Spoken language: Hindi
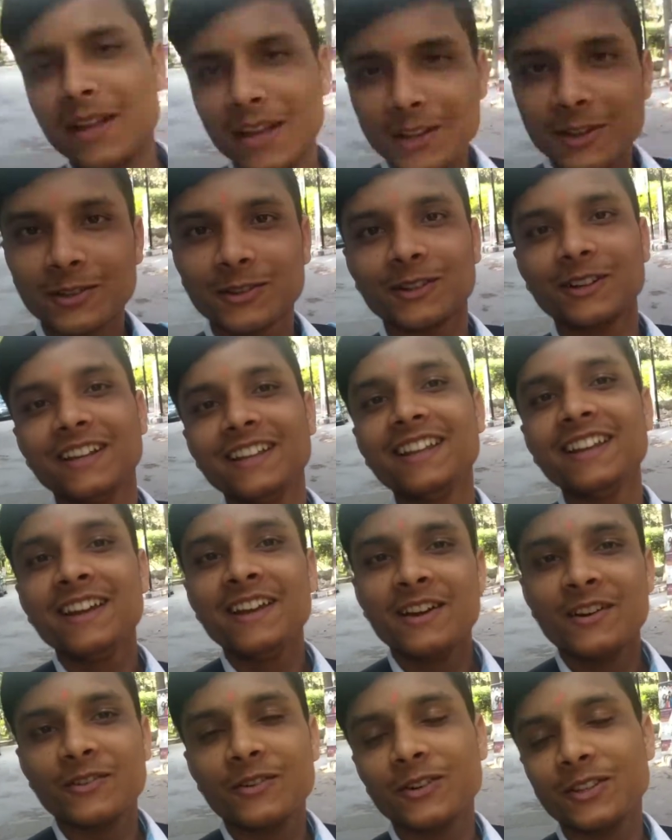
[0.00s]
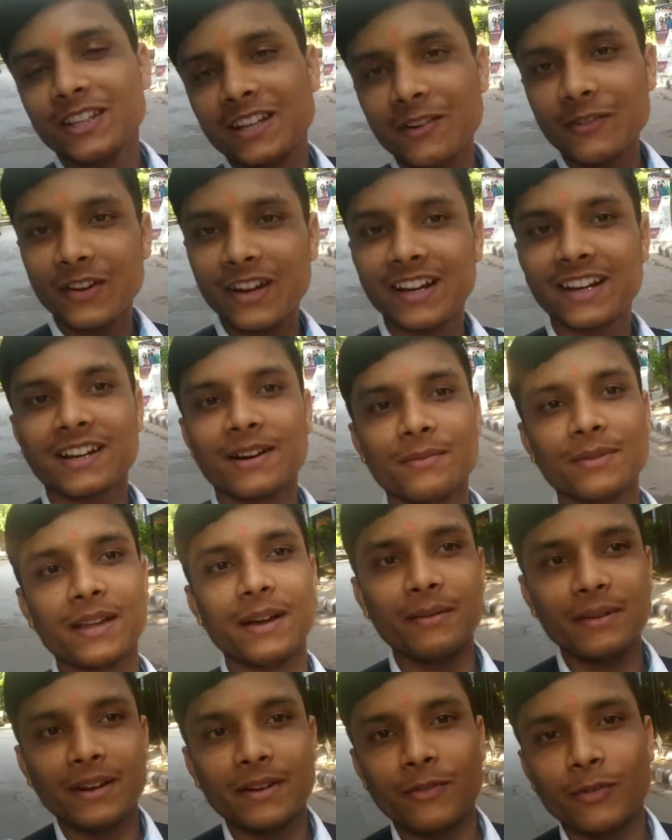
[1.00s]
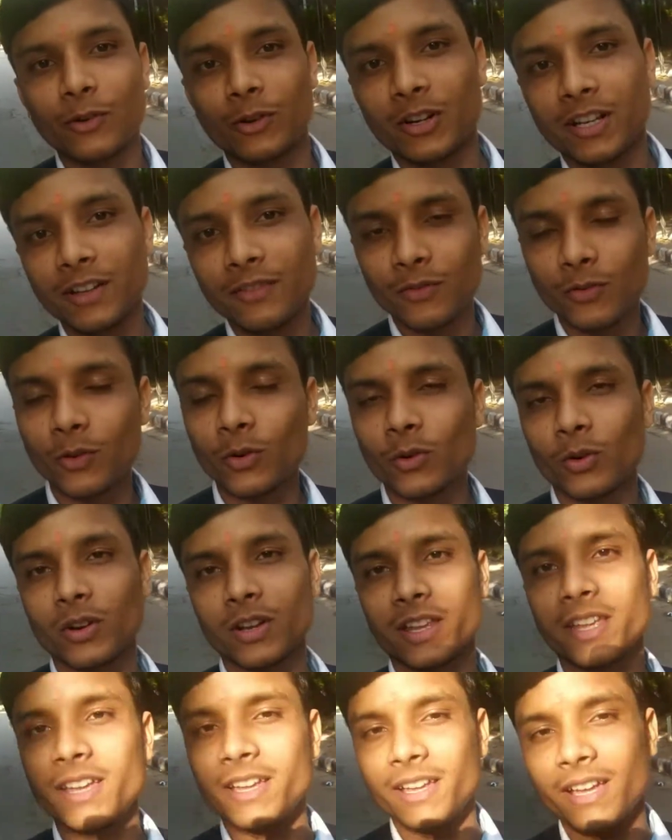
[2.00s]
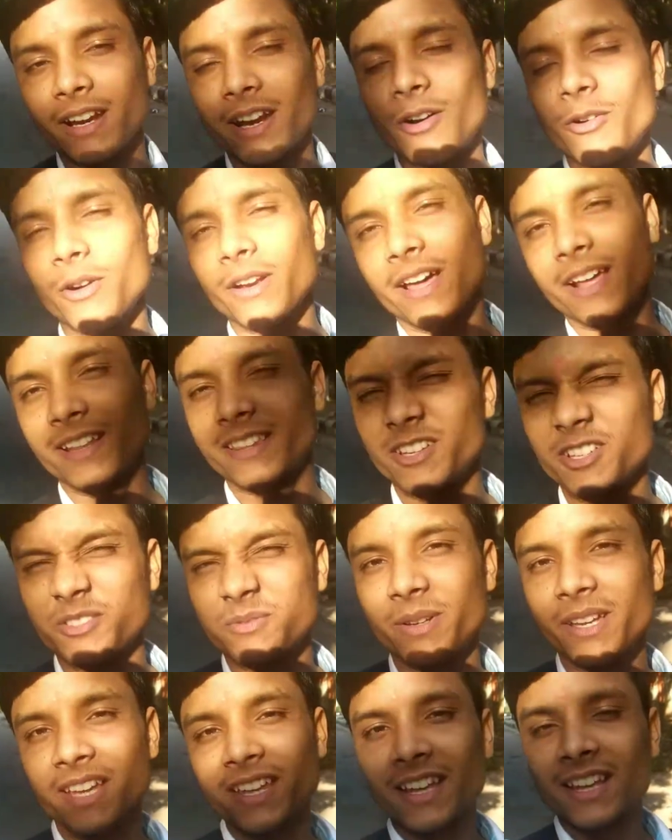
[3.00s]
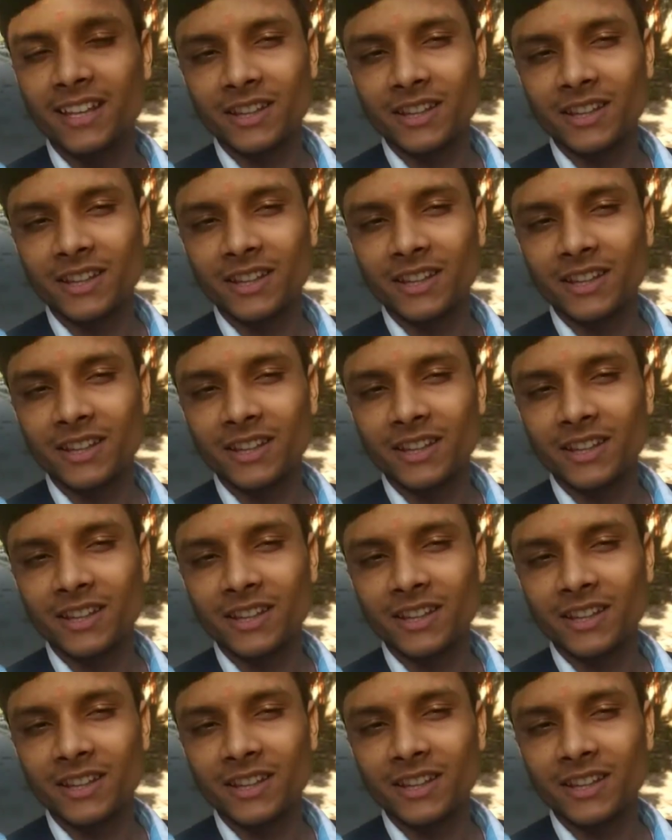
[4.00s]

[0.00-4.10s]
मेरी तो थोड़ी वो थी ना वेट कम था मेरा 44 के अराउंड आ रहा था उसमें